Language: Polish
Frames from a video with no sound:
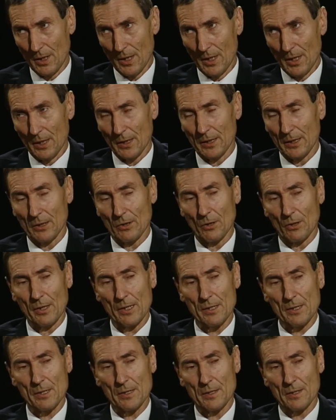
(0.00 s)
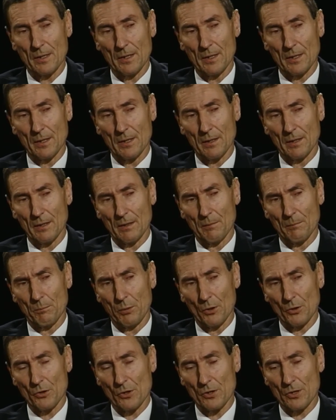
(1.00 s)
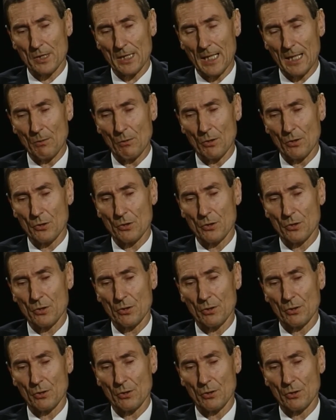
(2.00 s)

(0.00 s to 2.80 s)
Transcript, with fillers: I to jest e, pozostałość